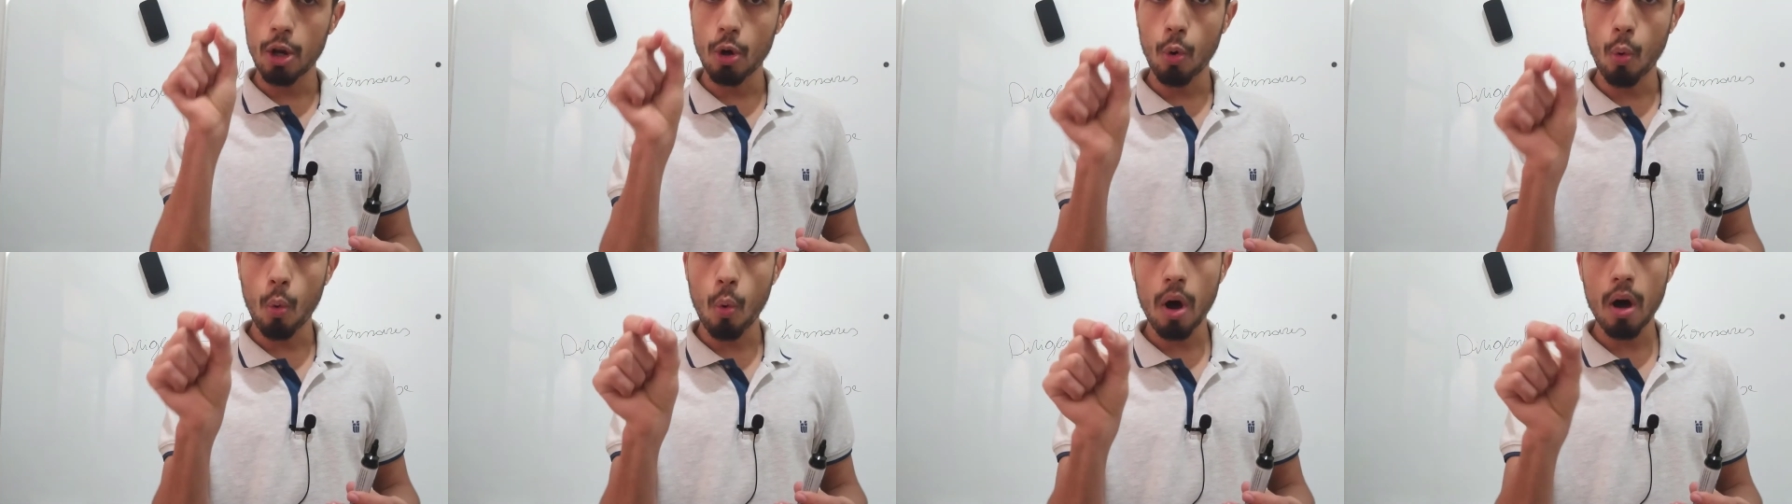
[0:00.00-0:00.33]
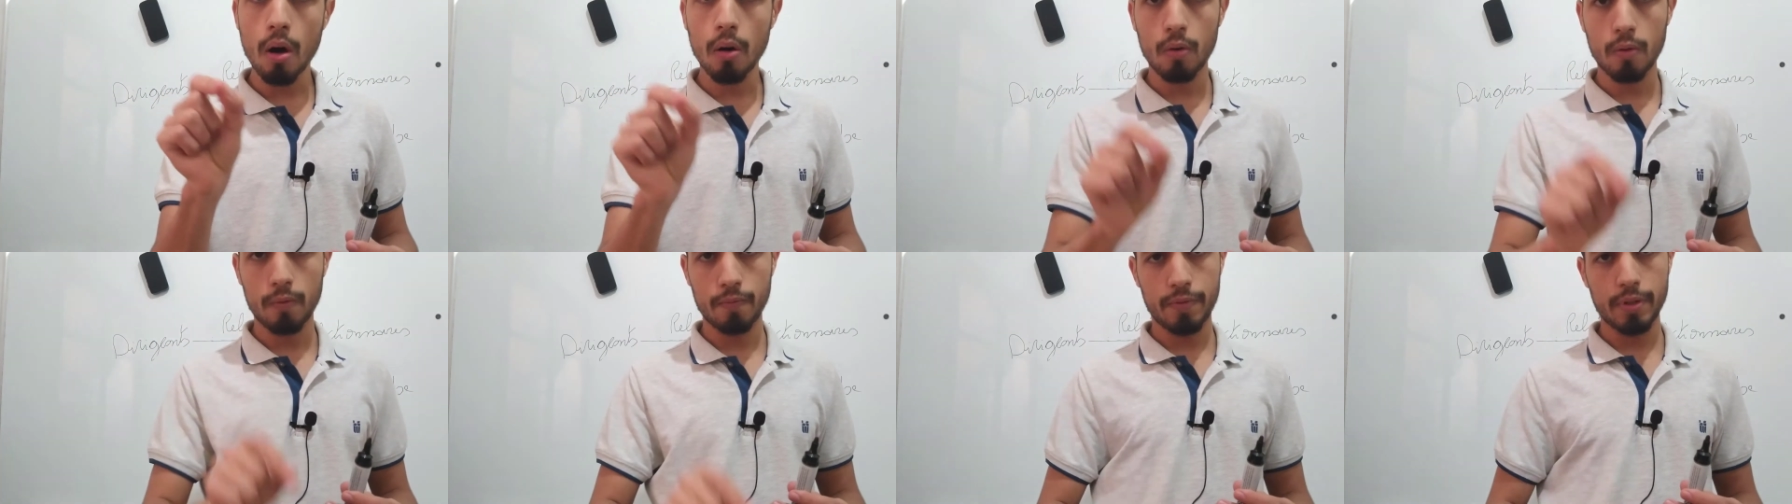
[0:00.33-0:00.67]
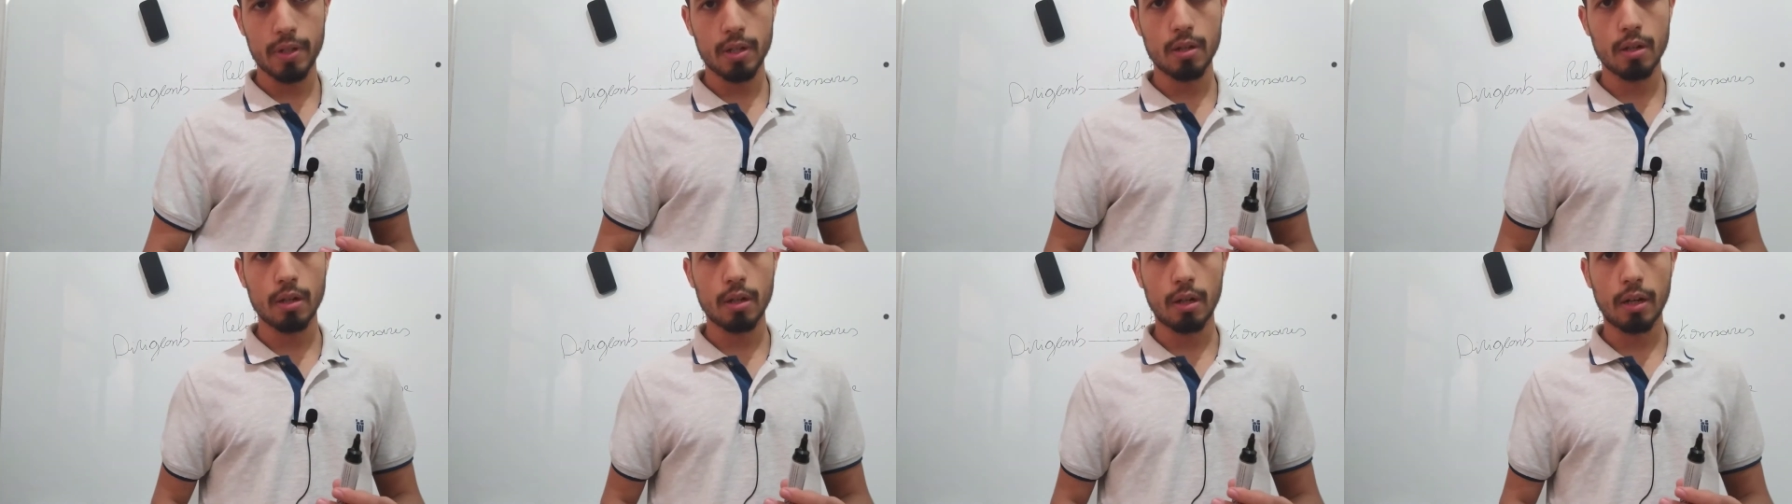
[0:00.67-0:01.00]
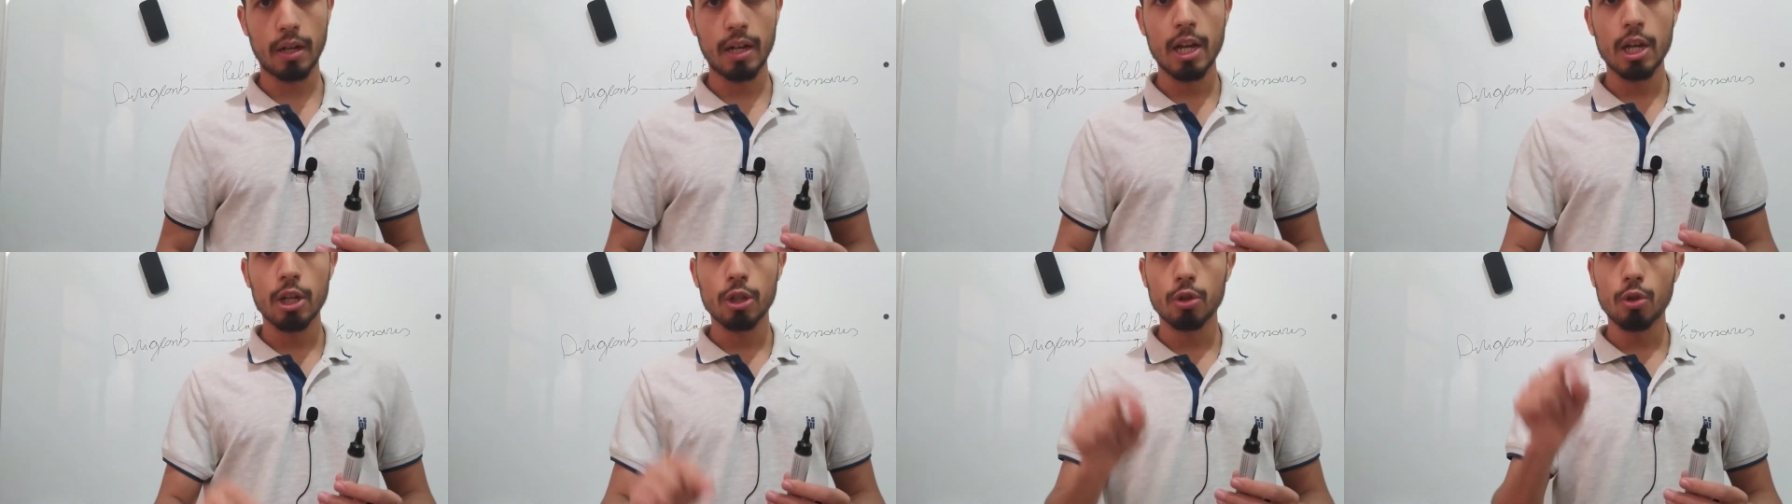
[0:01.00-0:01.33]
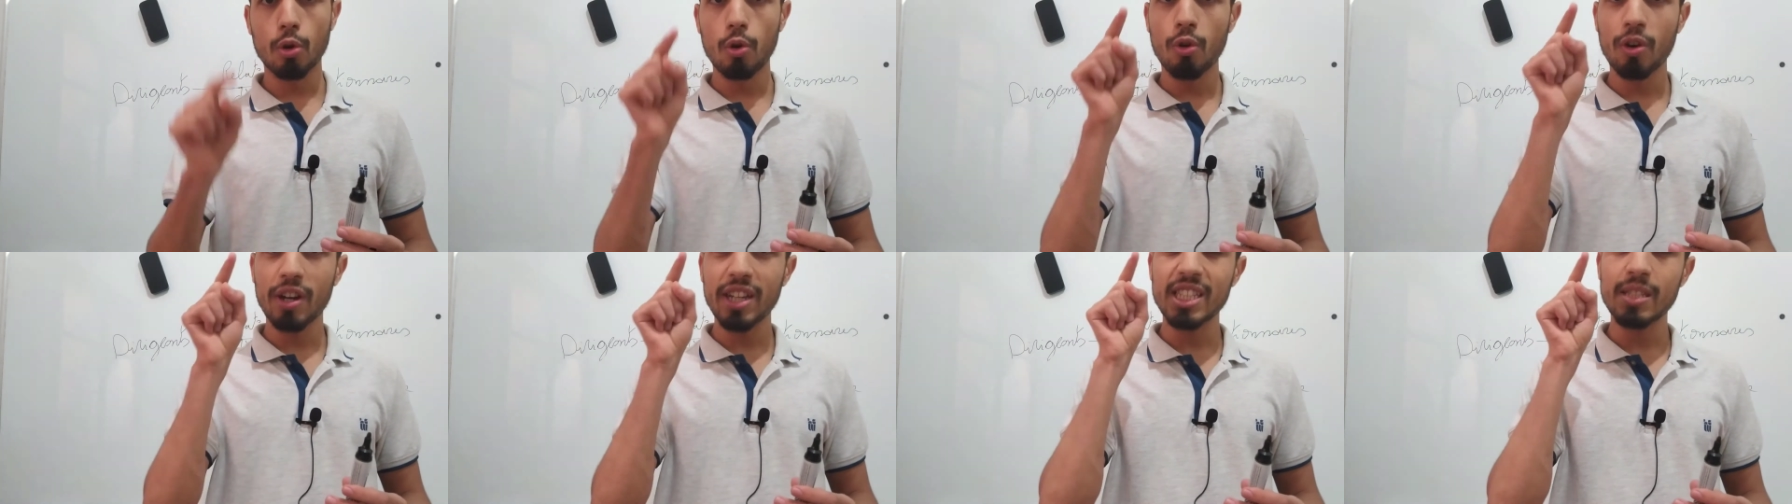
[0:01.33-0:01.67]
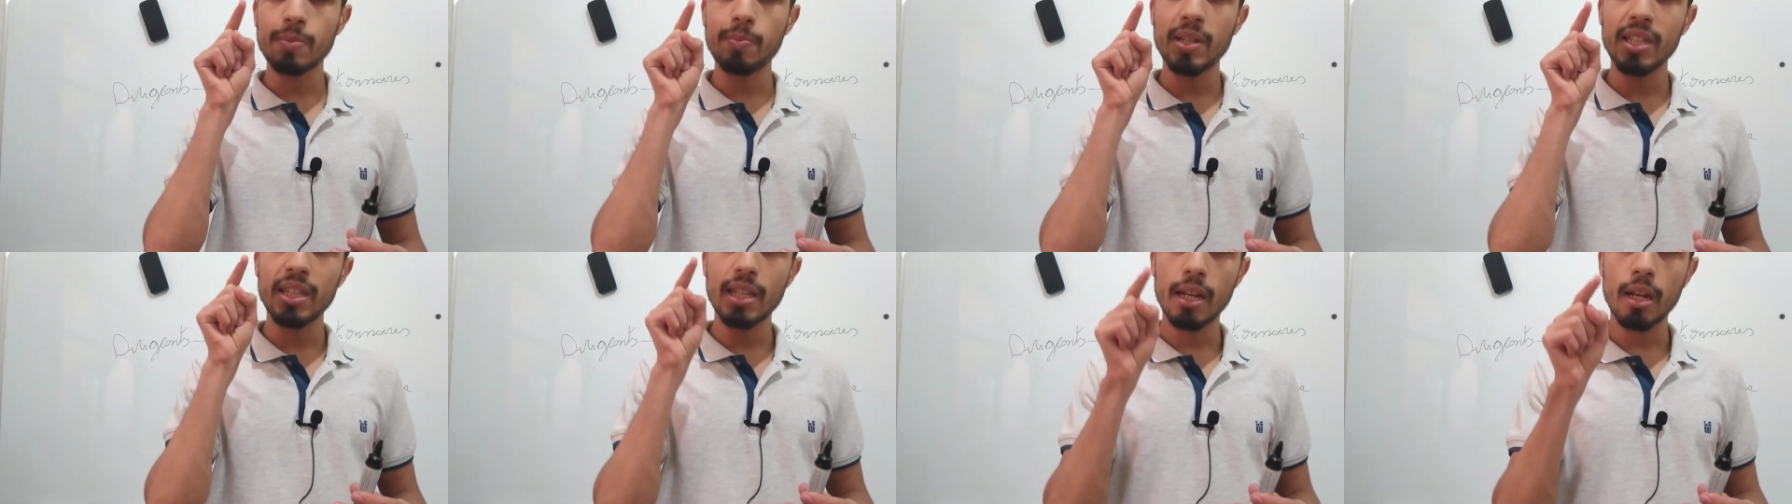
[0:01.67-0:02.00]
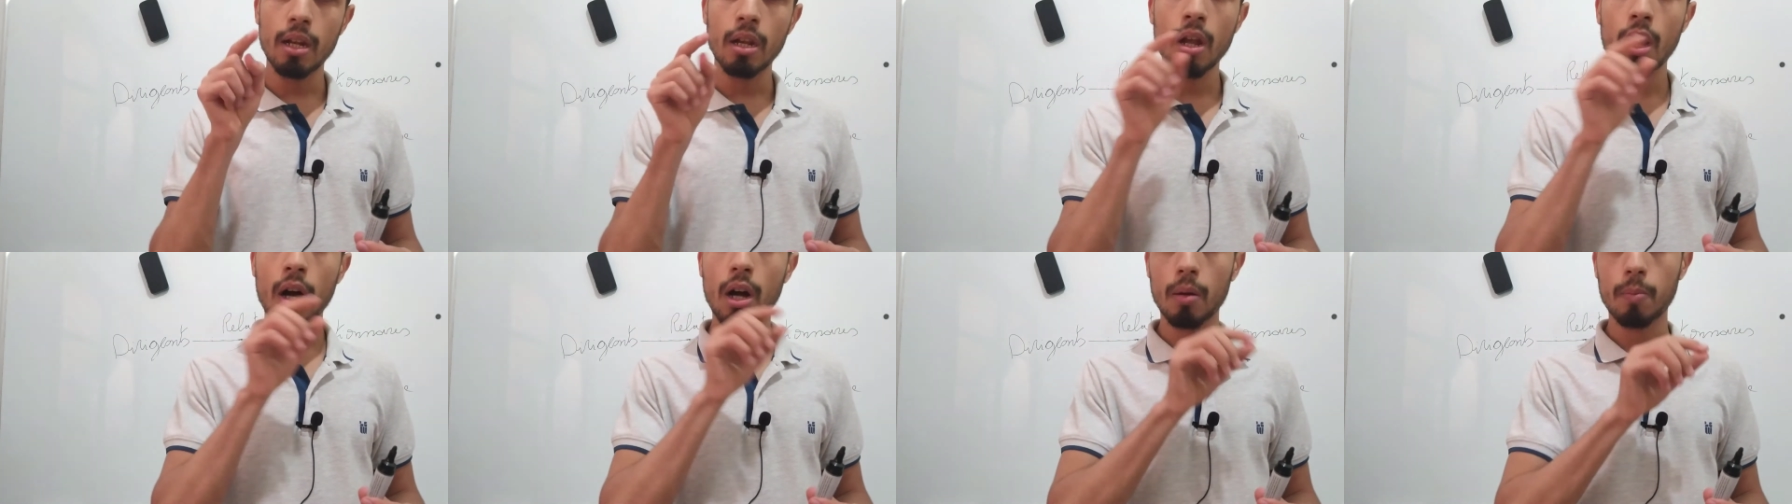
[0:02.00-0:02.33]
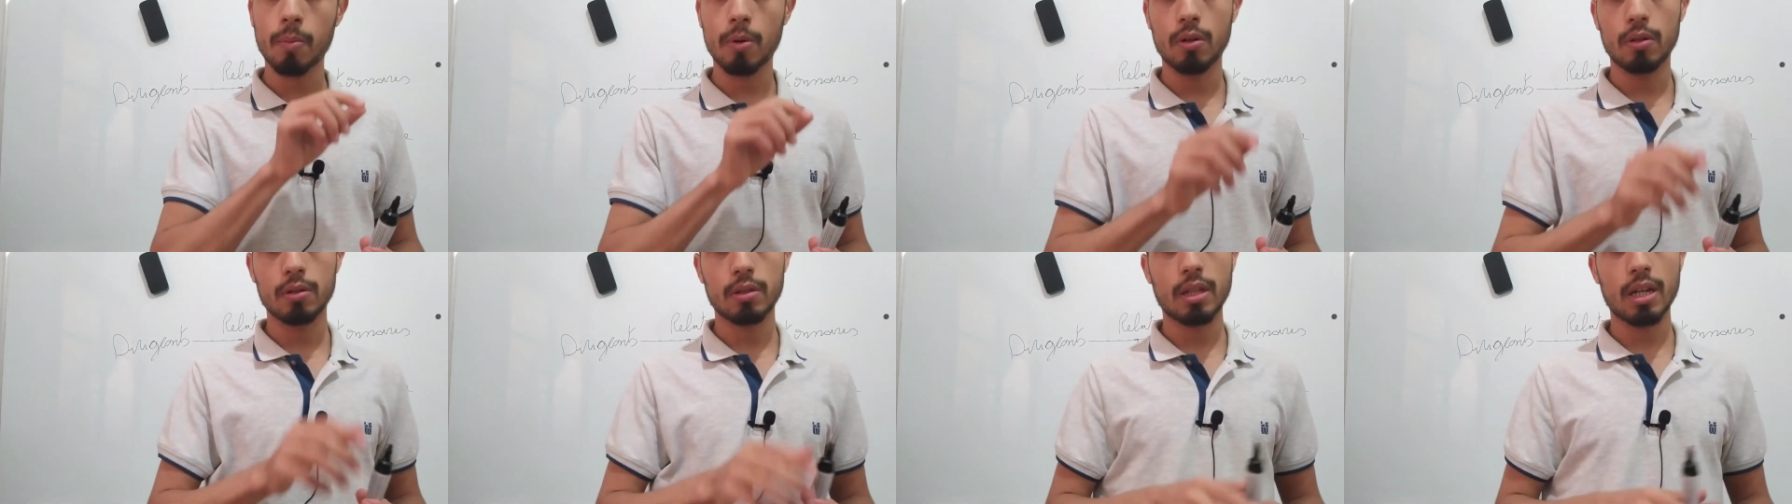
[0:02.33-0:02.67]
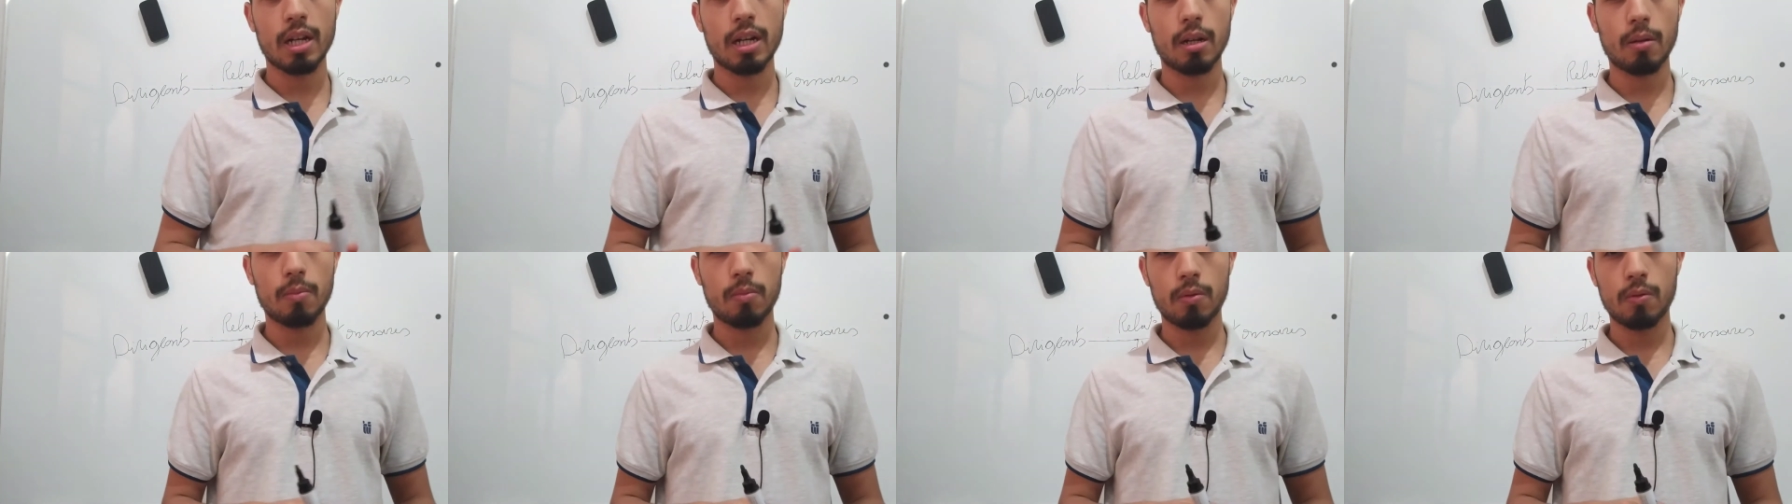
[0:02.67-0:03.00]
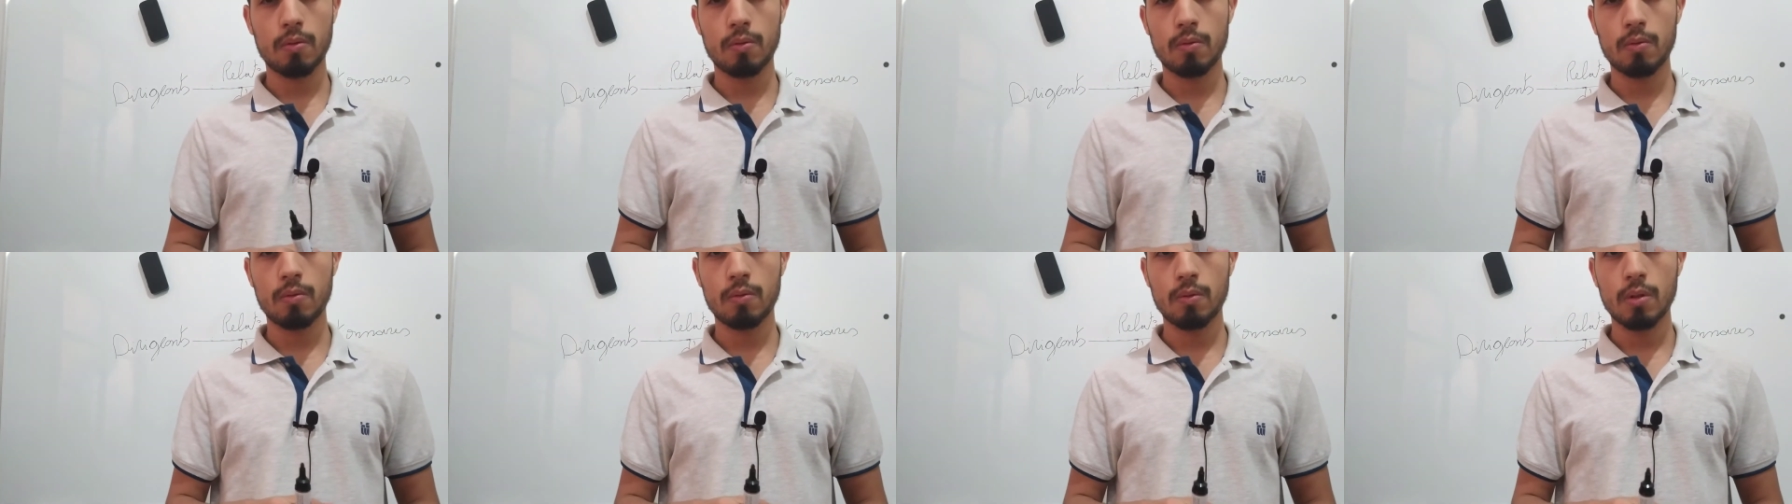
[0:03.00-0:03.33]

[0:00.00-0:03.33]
et lois en vigueur, dans le respect des normes comptables.